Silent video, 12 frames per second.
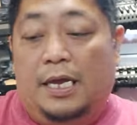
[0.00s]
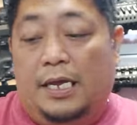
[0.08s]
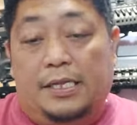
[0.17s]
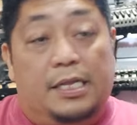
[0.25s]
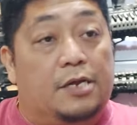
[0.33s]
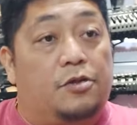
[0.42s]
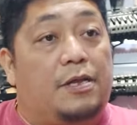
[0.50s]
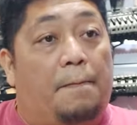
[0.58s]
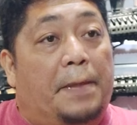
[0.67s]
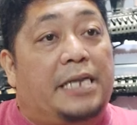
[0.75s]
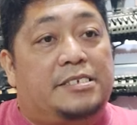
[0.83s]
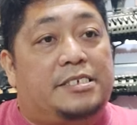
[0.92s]
hindi ko
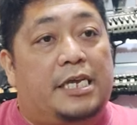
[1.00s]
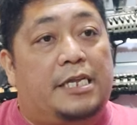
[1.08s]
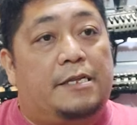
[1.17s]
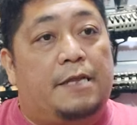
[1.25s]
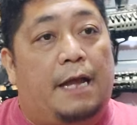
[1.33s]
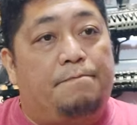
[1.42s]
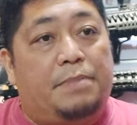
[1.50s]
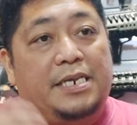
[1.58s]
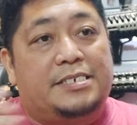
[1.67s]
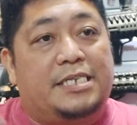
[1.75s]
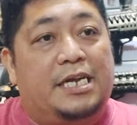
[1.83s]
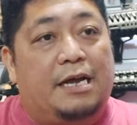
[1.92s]
napansin, ang
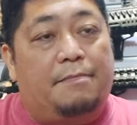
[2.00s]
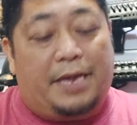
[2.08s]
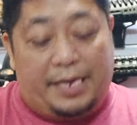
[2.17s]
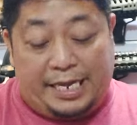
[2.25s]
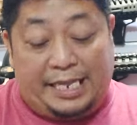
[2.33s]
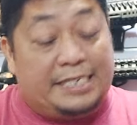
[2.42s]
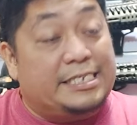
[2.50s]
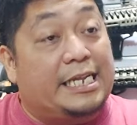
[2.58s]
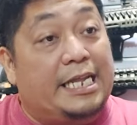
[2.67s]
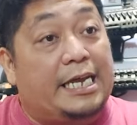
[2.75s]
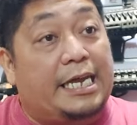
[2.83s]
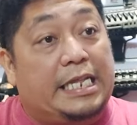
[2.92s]
bilis ng kamay kinasa
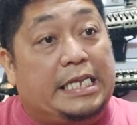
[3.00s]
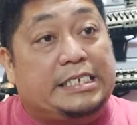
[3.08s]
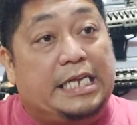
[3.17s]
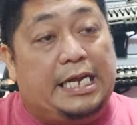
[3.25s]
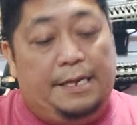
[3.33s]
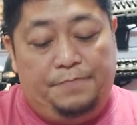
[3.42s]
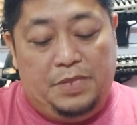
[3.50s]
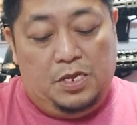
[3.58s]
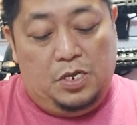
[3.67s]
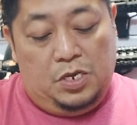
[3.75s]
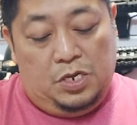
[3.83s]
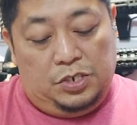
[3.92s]
ng kinasa.
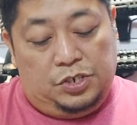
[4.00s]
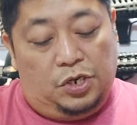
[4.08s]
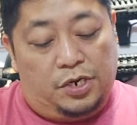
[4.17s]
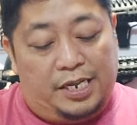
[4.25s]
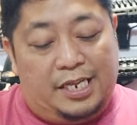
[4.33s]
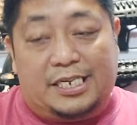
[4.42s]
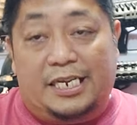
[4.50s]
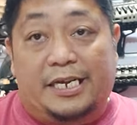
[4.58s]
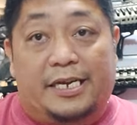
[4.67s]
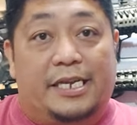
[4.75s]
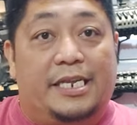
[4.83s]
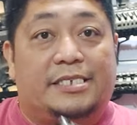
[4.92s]
So, kinasa
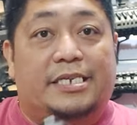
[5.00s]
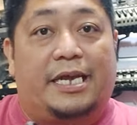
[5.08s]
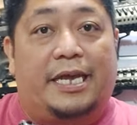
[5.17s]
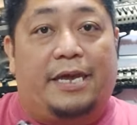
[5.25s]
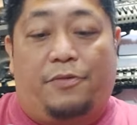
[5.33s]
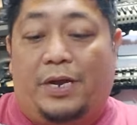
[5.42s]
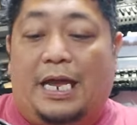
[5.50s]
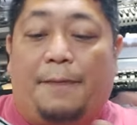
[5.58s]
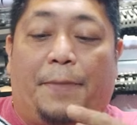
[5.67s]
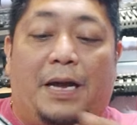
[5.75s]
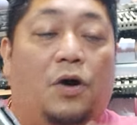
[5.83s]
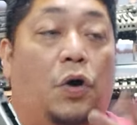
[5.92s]
ng kinasa, eh wala
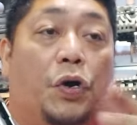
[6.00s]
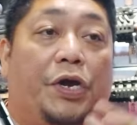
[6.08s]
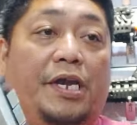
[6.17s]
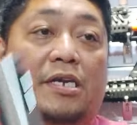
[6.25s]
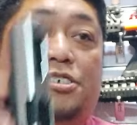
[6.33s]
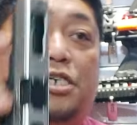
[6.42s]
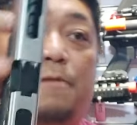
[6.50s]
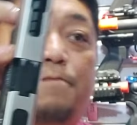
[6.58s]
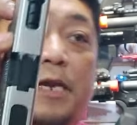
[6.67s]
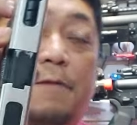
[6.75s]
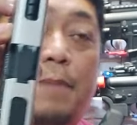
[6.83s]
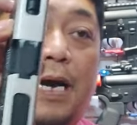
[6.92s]
pang oil, syempre